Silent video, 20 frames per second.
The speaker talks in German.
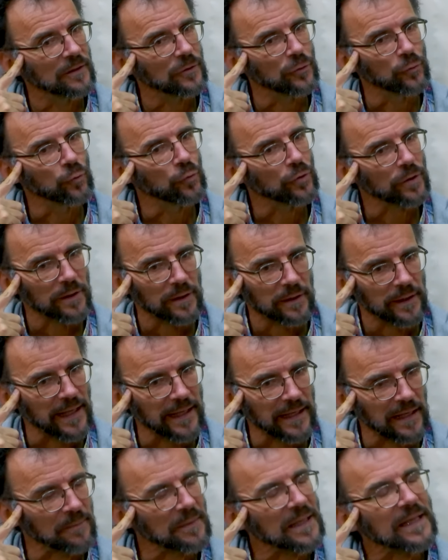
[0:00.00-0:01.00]
nur
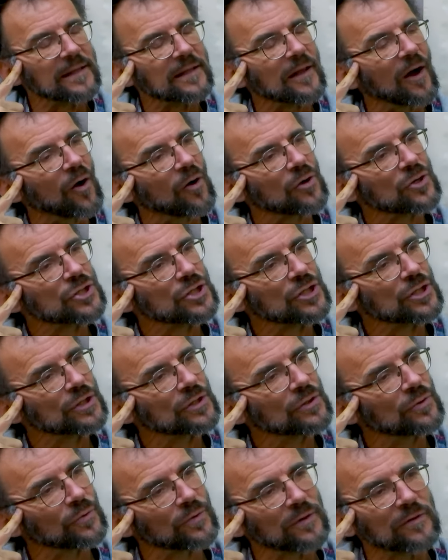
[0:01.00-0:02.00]

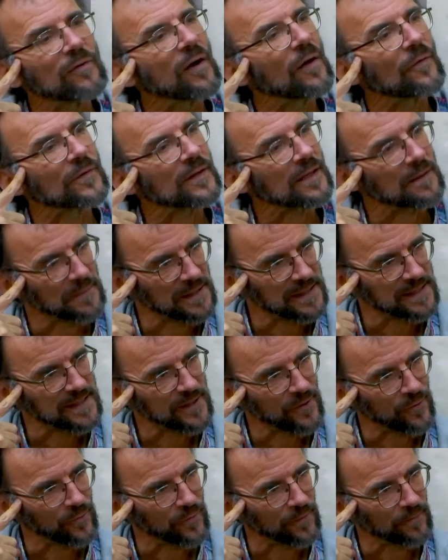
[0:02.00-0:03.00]
Eremitagen und
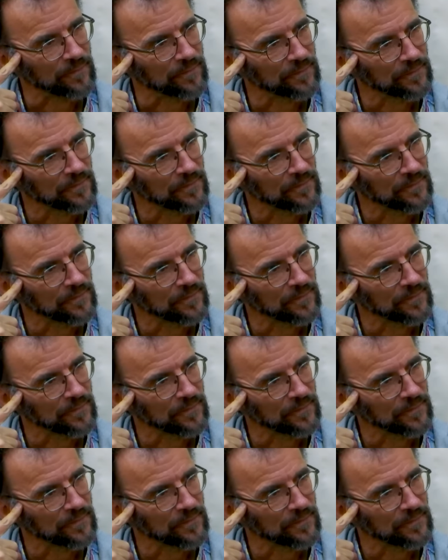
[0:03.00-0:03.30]
Wandermission.